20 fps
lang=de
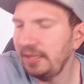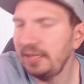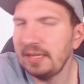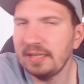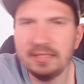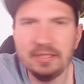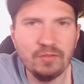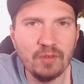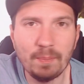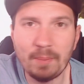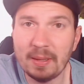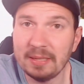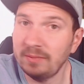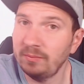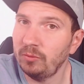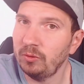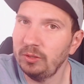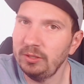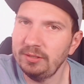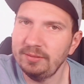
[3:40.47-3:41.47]
wenn ihr das nicht
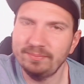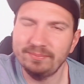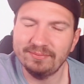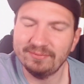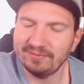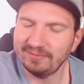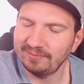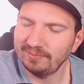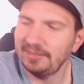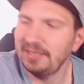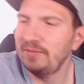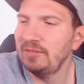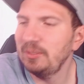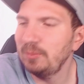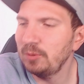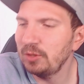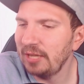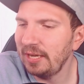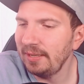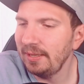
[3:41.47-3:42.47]
verpassen wollt, ihr
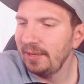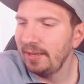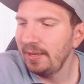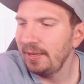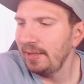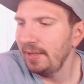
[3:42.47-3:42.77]
wisst Bescheid.